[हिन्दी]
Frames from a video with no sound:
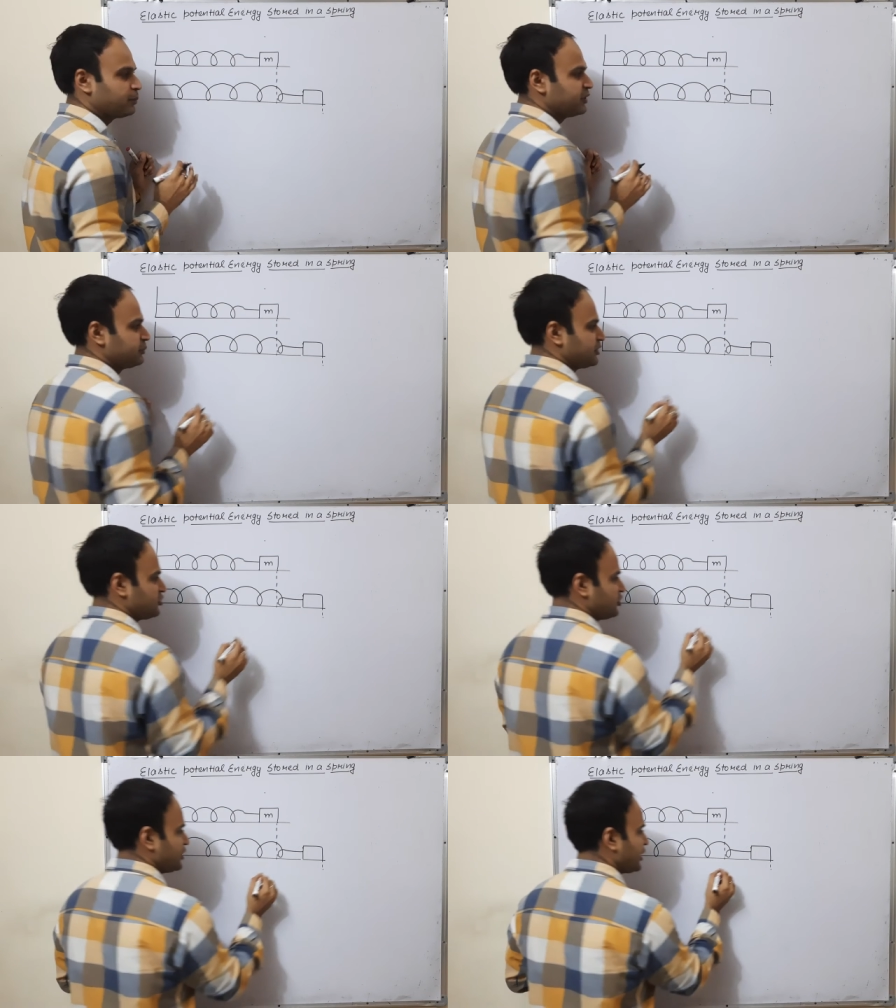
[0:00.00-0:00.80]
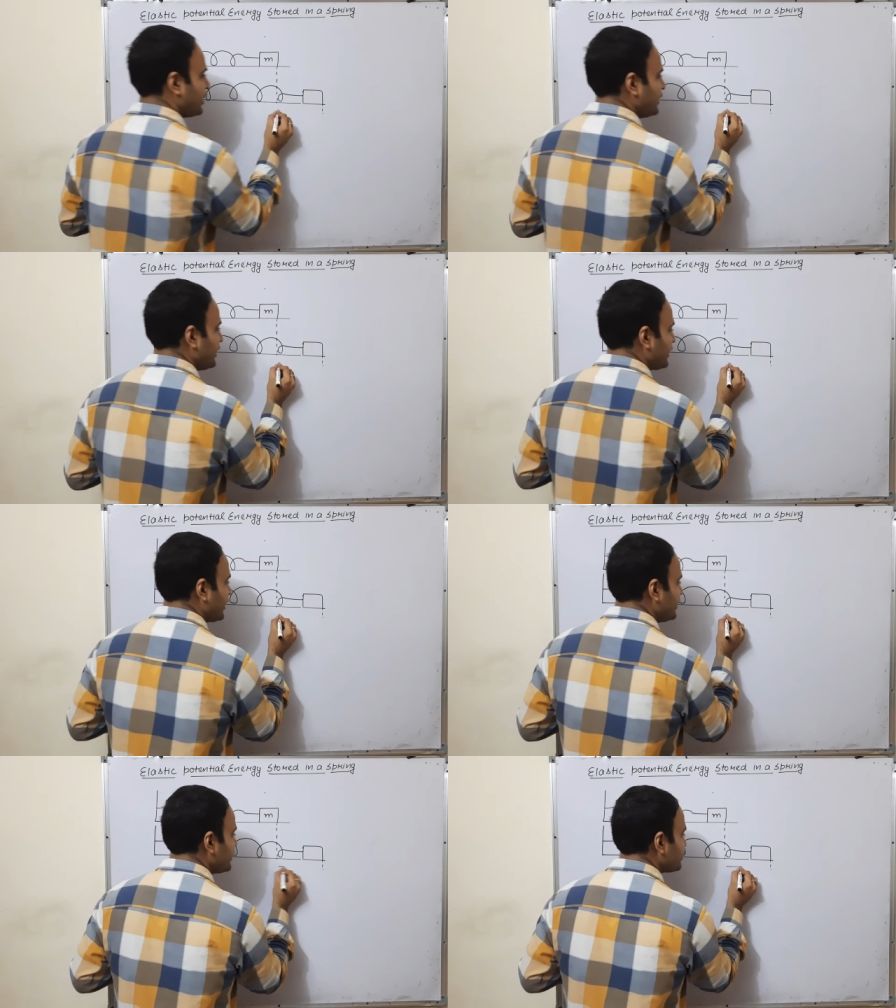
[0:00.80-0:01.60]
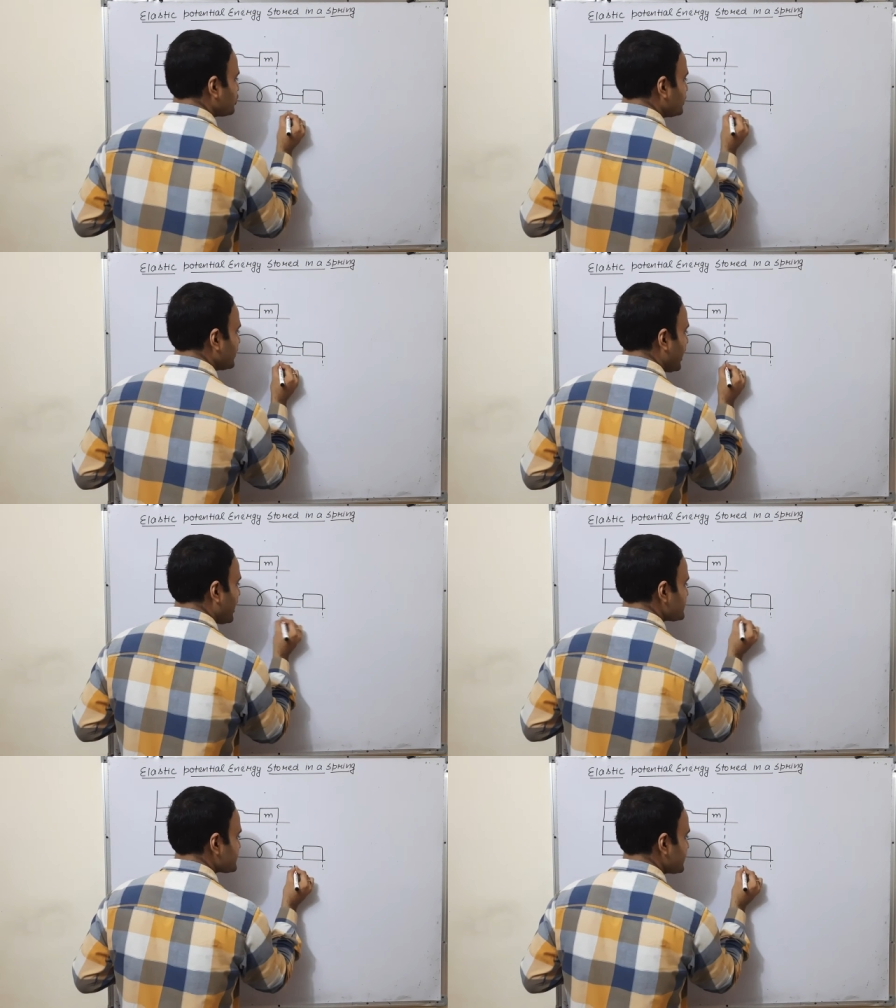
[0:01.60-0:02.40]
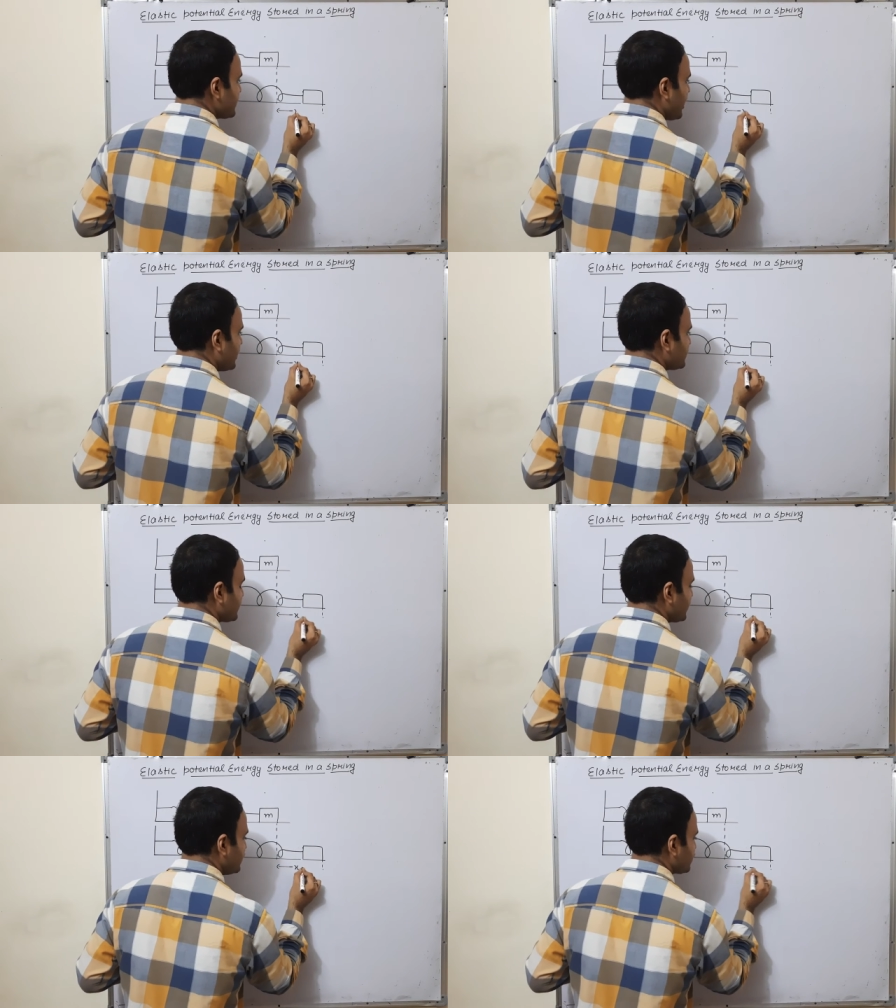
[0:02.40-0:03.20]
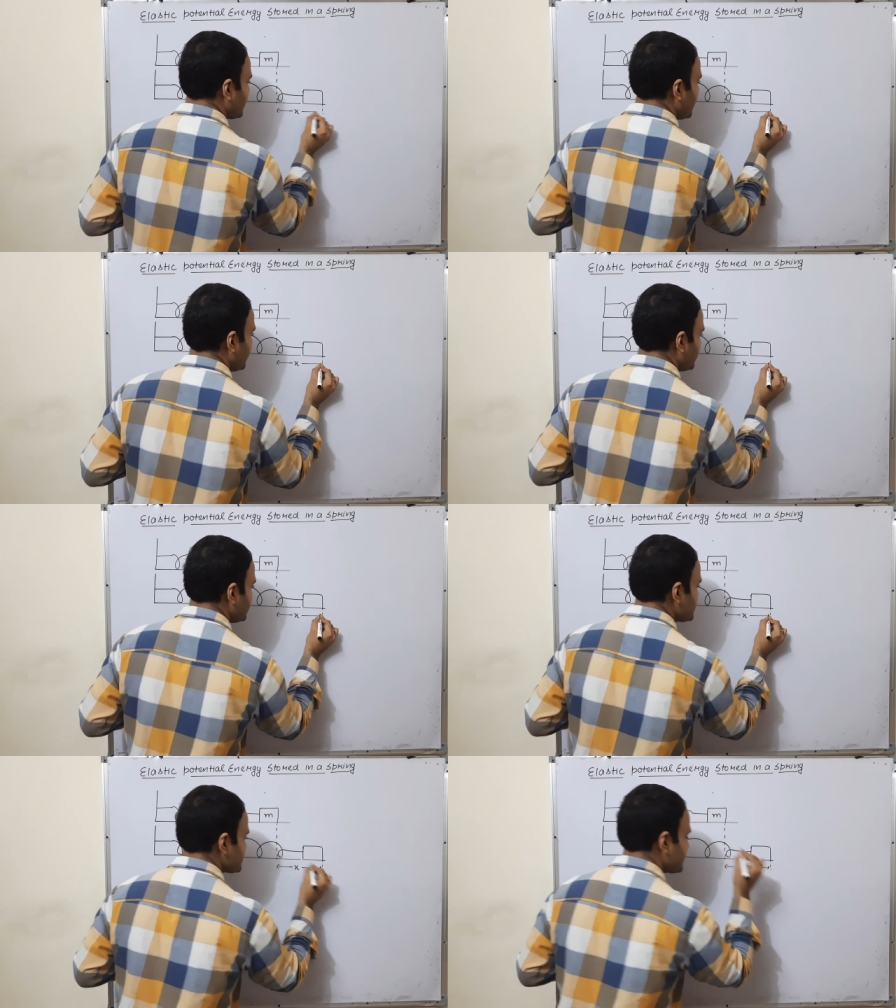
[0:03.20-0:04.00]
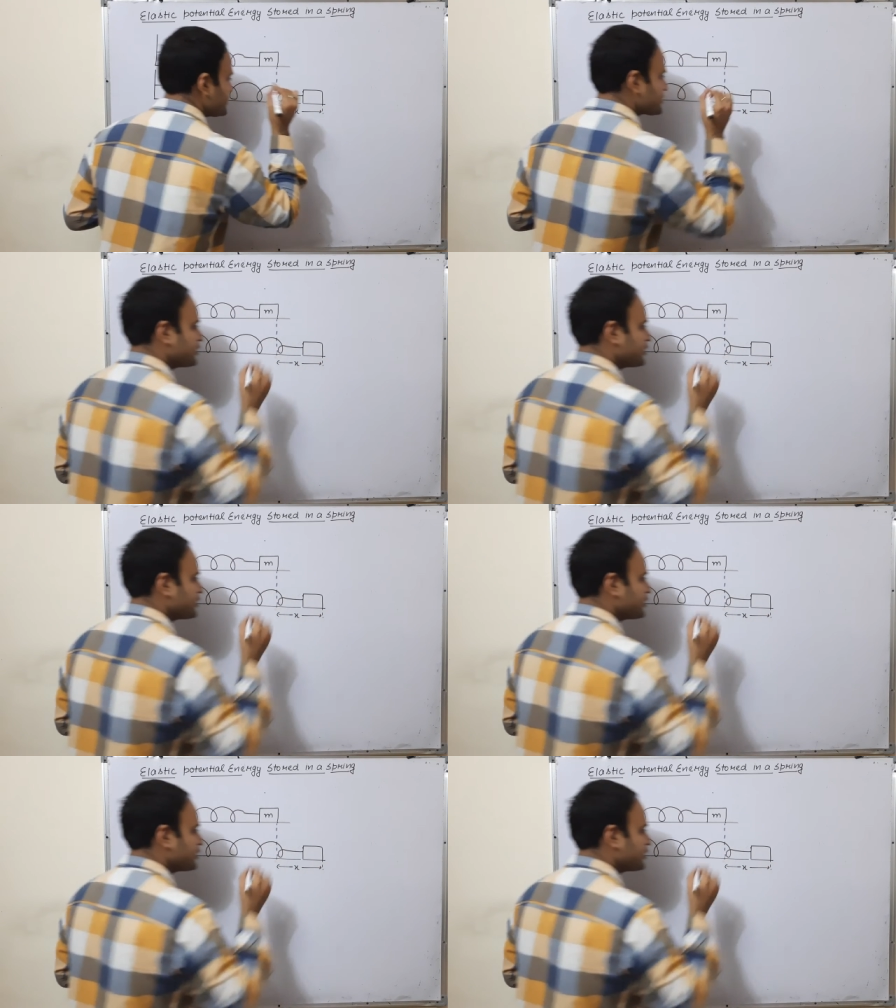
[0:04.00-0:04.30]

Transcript: अपनी मर्जी है क्लियर तो यहां से यहां तक इसका डिस्टेंस